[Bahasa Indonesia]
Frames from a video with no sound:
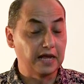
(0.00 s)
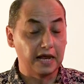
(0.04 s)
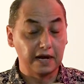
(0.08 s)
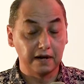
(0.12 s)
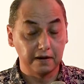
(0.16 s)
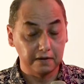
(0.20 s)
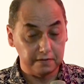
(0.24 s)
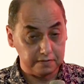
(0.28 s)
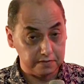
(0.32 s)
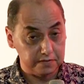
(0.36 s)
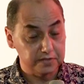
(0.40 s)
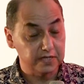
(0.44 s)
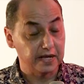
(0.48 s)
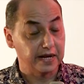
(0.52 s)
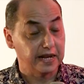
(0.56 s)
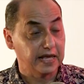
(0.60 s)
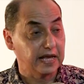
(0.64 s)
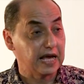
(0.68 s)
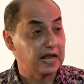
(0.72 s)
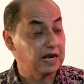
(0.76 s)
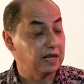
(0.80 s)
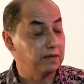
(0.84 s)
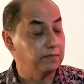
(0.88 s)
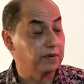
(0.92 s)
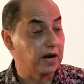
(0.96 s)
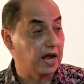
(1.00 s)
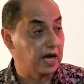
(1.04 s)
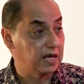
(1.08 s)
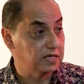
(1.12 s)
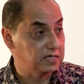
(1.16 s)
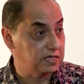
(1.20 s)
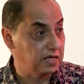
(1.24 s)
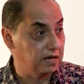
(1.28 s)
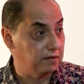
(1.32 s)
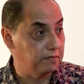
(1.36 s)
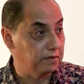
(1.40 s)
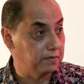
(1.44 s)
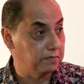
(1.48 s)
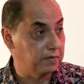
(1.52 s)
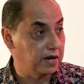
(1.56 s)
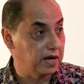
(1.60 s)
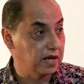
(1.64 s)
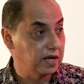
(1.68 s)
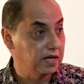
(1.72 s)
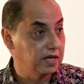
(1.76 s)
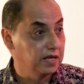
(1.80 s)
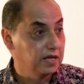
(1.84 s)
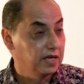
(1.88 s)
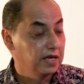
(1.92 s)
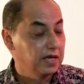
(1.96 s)
dan seringkali berhasil
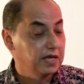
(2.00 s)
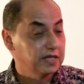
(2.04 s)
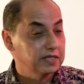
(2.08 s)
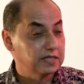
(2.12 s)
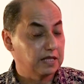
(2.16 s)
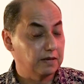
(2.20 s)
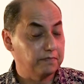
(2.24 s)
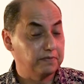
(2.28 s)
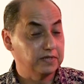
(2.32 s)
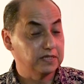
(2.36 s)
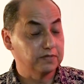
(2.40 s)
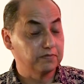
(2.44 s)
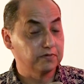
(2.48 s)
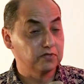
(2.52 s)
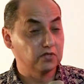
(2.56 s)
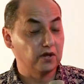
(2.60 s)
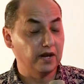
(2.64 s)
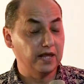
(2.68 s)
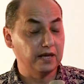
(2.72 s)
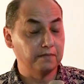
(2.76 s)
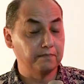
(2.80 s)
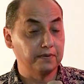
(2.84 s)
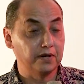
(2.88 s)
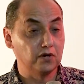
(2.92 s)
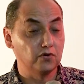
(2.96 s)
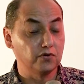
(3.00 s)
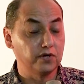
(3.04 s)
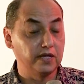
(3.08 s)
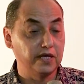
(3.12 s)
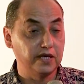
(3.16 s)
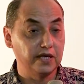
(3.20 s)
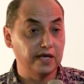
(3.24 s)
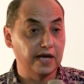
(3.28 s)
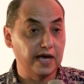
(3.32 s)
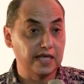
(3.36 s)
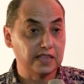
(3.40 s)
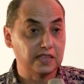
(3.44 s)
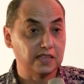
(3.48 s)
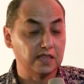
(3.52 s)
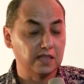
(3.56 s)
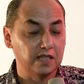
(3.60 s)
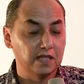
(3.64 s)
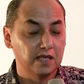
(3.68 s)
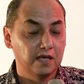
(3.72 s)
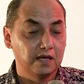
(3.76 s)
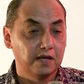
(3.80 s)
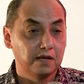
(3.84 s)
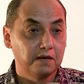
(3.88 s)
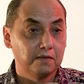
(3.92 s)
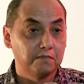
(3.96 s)
memang. Tapi sebetulnya yang perlu diingat
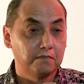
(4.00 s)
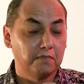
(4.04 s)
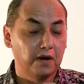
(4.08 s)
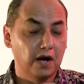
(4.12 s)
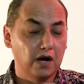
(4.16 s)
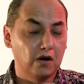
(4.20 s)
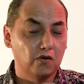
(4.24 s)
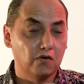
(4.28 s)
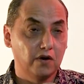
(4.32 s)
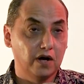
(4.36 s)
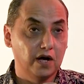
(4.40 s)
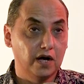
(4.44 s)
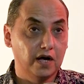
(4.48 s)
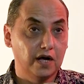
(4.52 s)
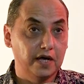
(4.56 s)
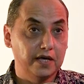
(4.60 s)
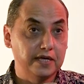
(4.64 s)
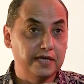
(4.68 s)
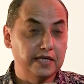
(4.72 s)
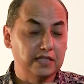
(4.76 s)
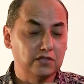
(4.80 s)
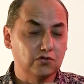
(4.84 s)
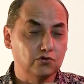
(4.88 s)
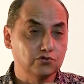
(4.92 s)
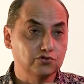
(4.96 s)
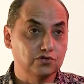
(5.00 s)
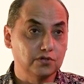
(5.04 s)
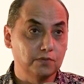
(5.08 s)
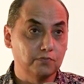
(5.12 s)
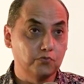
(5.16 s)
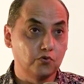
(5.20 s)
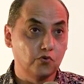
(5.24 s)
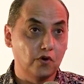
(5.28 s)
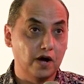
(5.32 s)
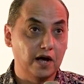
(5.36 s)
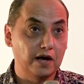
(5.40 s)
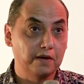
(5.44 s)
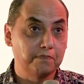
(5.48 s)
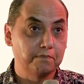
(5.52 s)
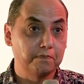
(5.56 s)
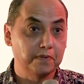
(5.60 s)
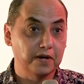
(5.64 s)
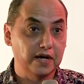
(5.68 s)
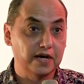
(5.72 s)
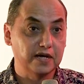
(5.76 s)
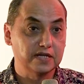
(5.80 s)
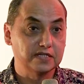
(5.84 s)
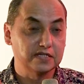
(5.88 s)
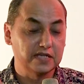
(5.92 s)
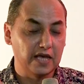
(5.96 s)
bahwa itu sebuah
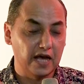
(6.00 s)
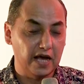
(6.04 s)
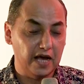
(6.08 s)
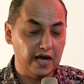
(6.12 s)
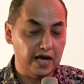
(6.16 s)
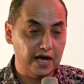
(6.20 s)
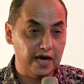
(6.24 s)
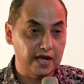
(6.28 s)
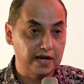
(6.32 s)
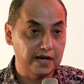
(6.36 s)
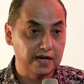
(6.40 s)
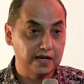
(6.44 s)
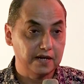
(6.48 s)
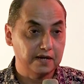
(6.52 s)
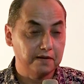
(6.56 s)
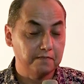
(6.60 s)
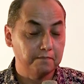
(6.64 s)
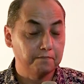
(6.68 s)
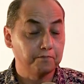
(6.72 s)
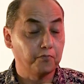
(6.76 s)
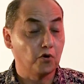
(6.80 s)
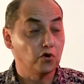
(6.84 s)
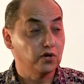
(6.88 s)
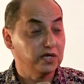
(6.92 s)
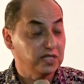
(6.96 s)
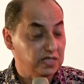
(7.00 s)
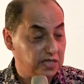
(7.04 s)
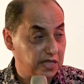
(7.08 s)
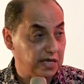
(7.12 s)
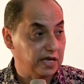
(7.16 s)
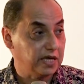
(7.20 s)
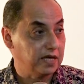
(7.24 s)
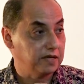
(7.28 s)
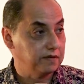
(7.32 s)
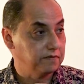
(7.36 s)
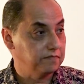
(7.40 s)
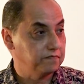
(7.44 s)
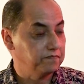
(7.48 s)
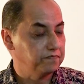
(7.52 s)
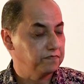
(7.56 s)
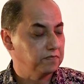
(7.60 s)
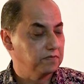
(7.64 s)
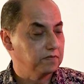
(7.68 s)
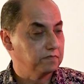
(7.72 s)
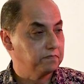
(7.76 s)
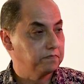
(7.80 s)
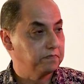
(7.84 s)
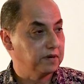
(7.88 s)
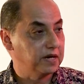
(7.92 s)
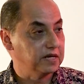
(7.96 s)
pekerjaan politik.
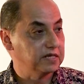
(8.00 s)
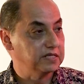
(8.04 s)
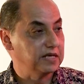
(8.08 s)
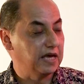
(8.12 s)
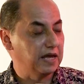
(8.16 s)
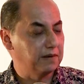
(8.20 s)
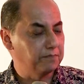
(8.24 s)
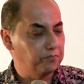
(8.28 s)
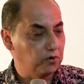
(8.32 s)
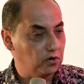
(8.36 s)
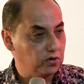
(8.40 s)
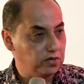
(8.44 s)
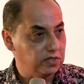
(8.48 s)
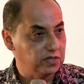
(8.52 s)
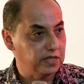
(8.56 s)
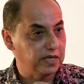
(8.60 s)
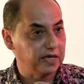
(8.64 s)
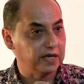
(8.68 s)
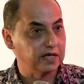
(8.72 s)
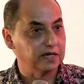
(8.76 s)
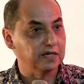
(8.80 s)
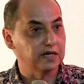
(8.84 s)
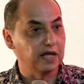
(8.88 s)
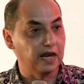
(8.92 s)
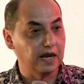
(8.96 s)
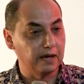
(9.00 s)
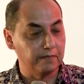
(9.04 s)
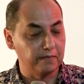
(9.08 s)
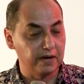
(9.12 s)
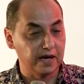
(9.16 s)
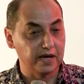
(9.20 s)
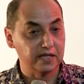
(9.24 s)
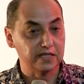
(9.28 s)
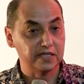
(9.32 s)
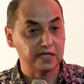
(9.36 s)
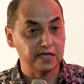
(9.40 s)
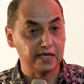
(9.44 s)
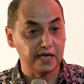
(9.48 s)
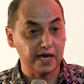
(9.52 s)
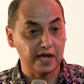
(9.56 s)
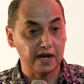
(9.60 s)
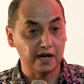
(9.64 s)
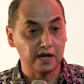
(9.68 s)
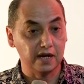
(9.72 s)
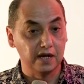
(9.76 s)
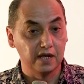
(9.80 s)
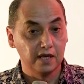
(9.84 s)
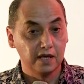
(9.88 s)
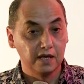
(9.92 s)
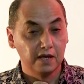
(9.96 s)
Pekerjaan politik dalam
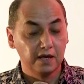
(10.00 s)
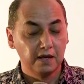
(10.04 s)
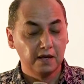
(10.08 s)
artian